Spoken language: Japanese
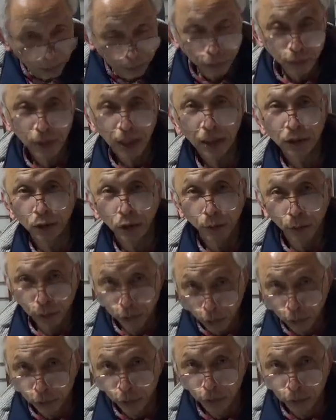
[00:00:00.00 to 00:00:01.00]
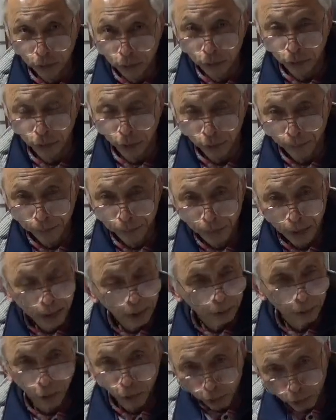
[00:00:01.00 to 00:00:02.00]
文化庁も京都に来ると
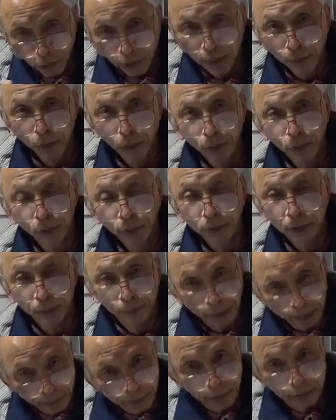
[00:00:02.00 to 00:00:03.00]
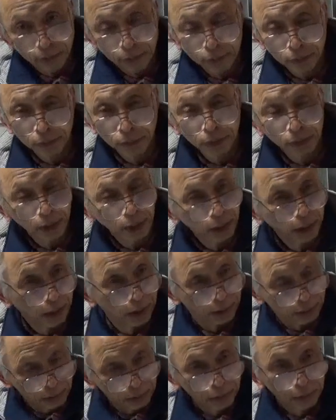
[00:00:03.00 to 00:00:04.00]
東京はもう間もなくなん
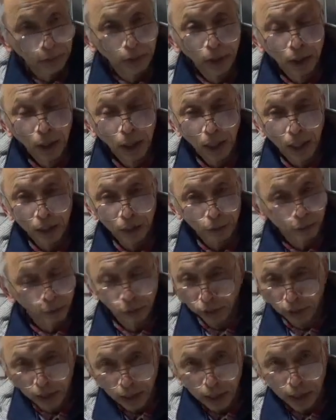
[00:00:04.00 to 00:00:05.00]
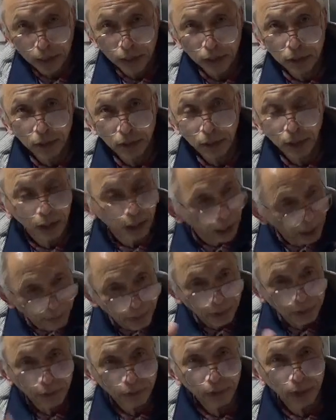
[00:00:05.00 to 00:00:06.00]
かあの東南海地震で壊
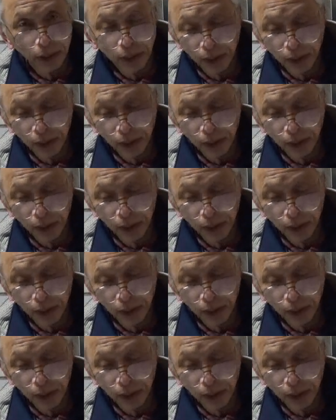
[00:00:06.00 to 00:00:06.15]
滅するや